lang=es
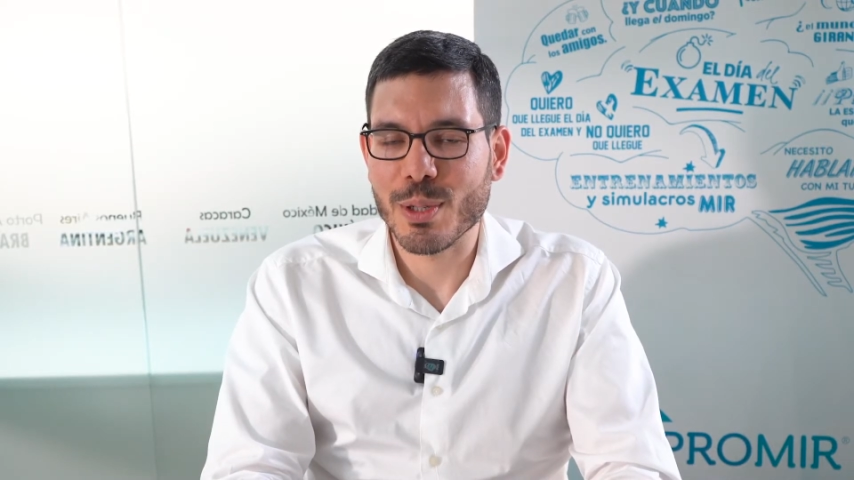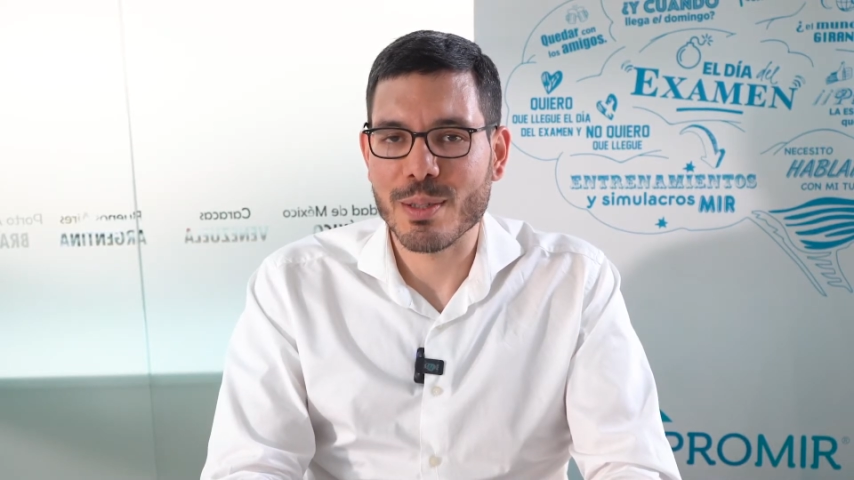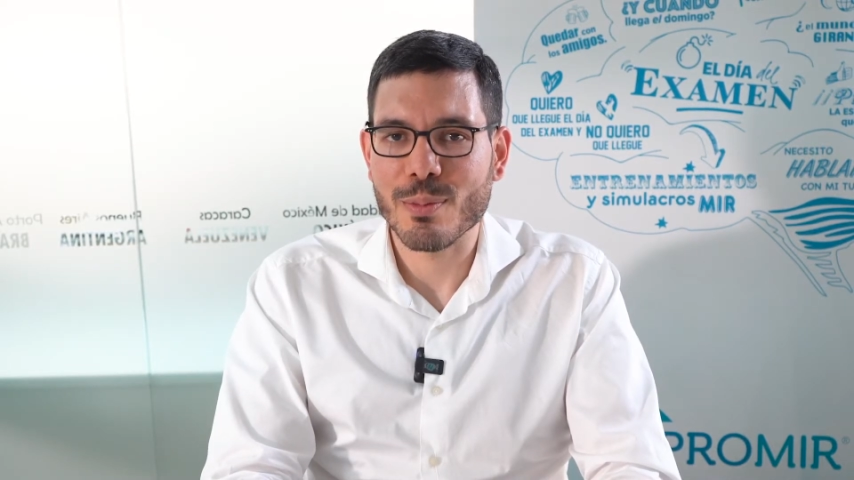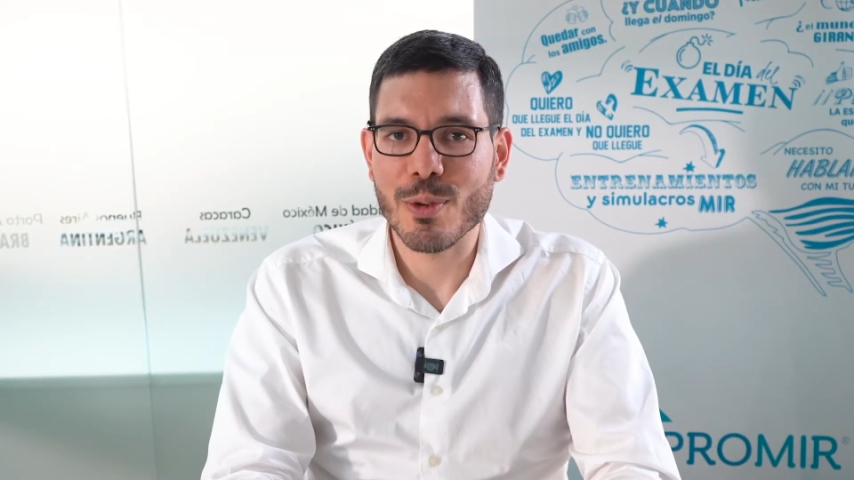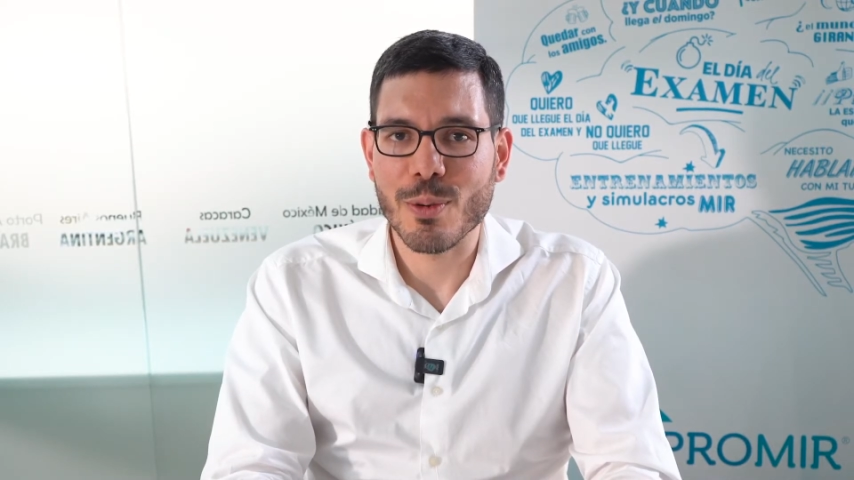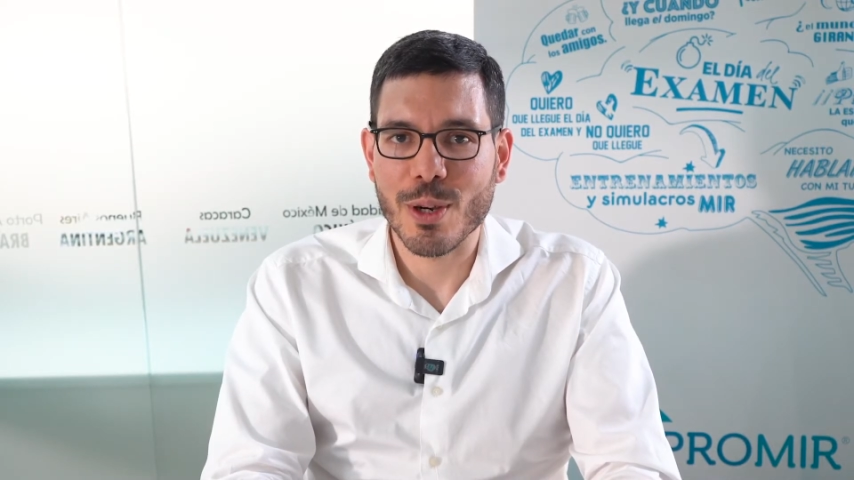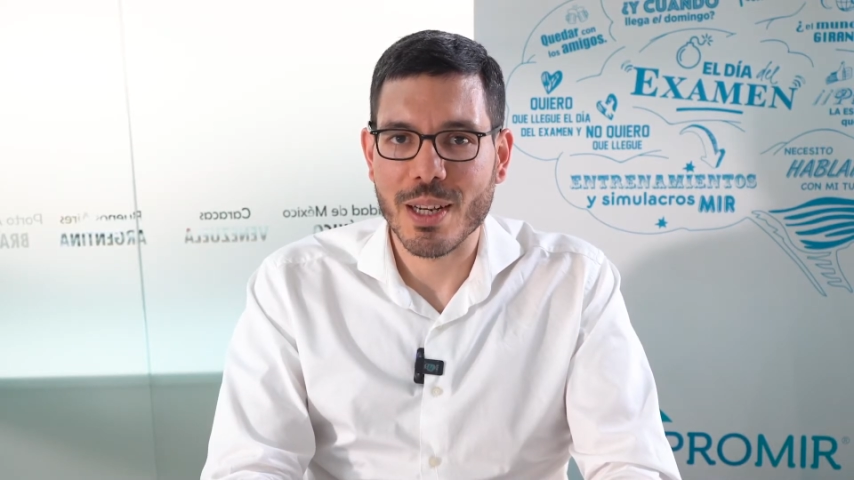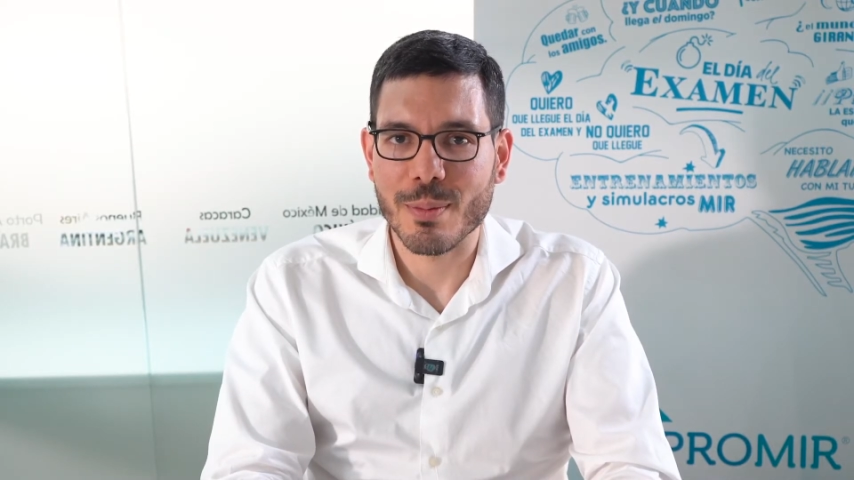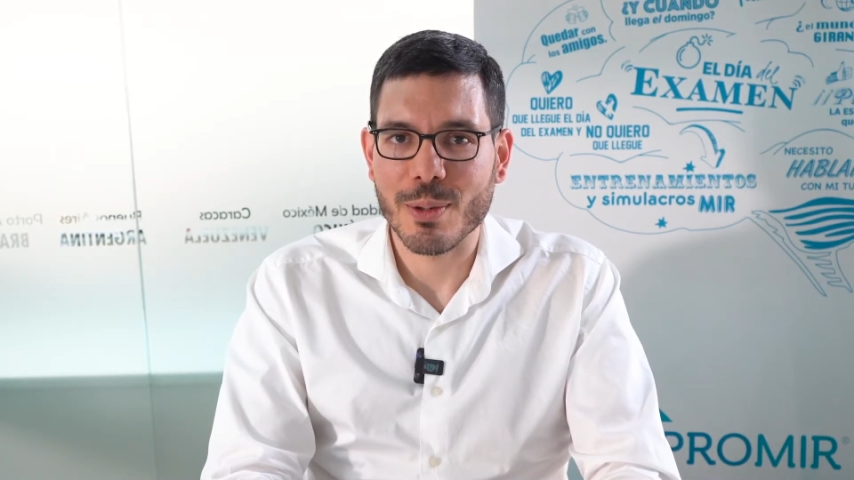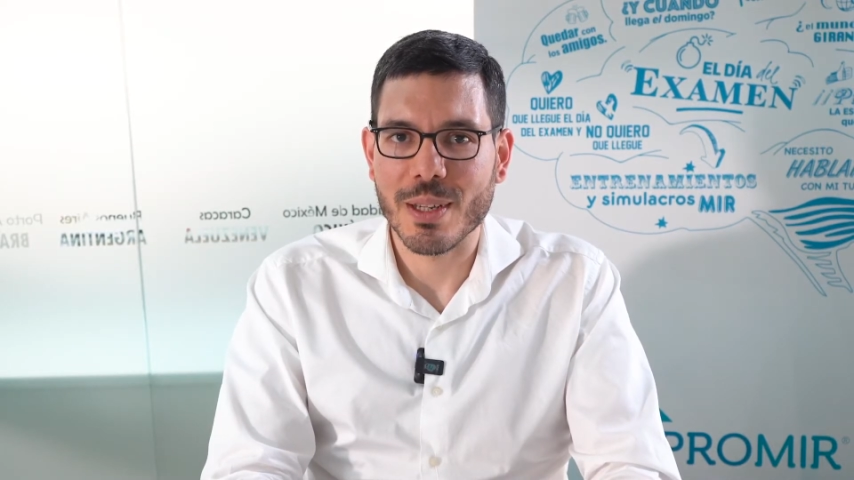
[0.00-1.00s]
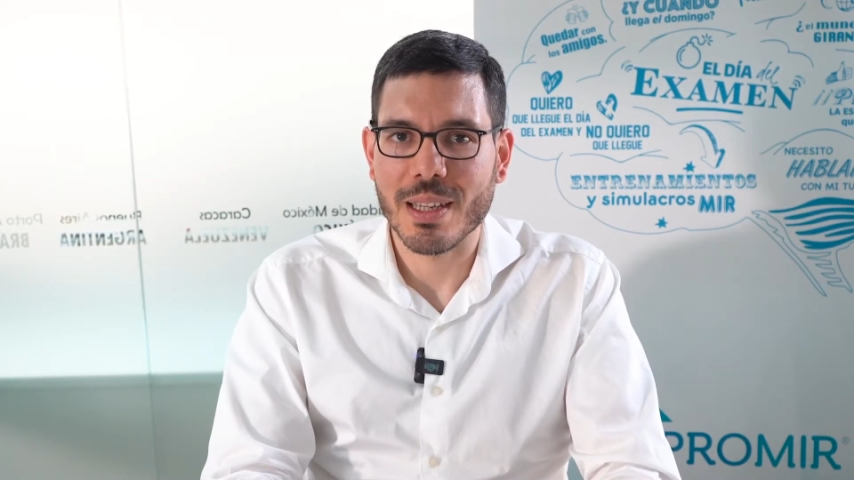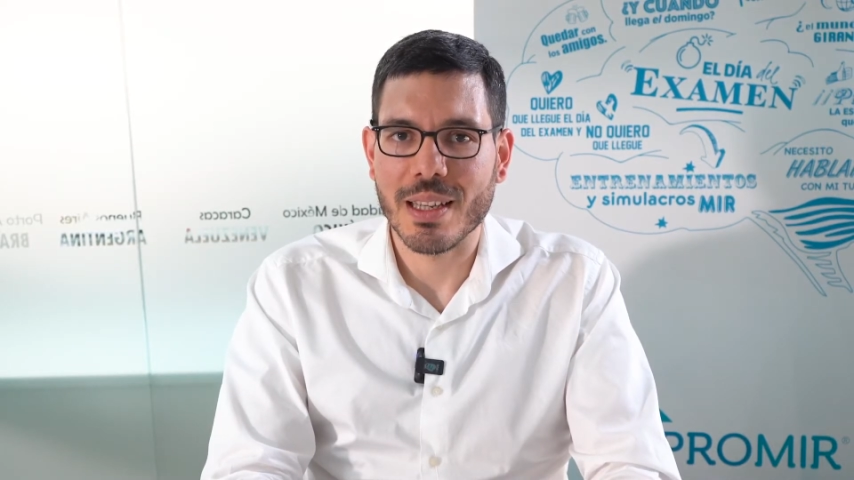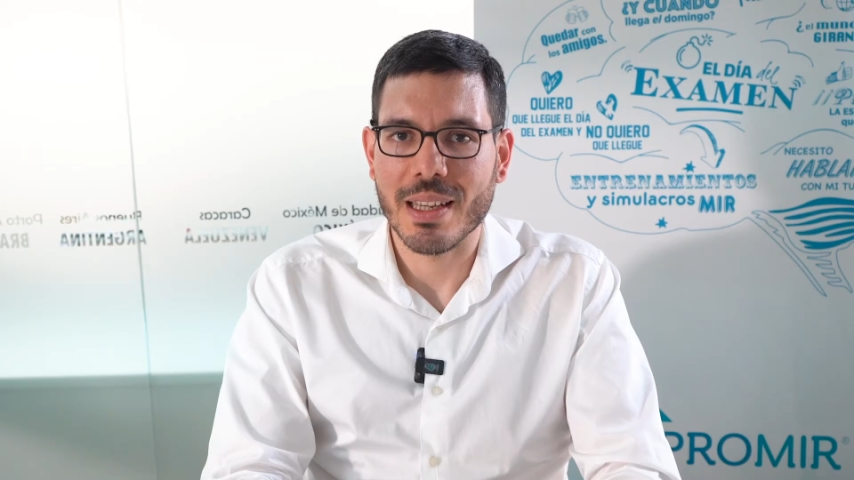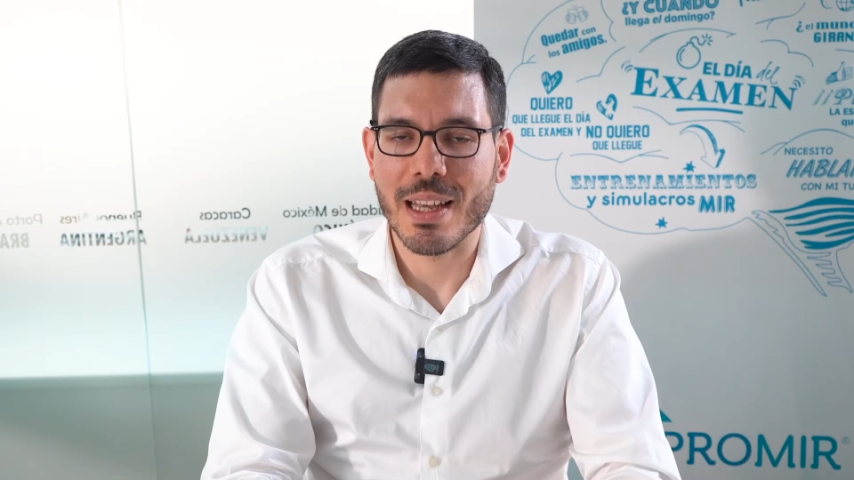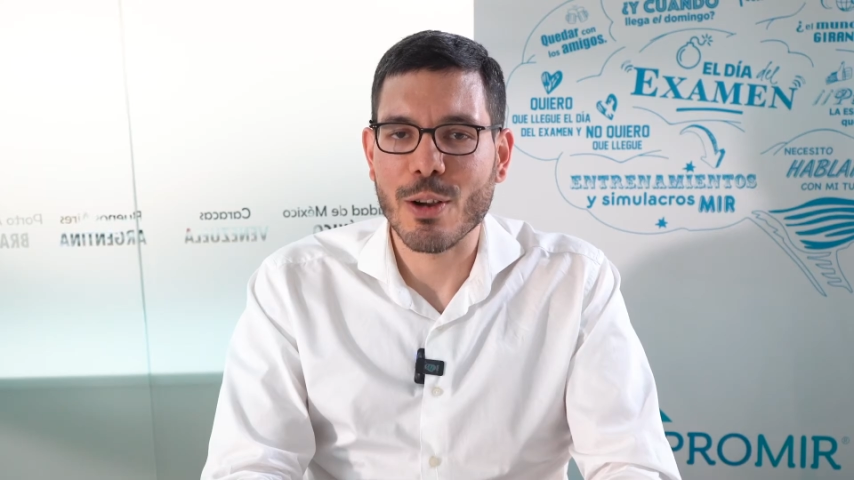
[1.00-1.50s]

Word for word: Pues muy buena, porque el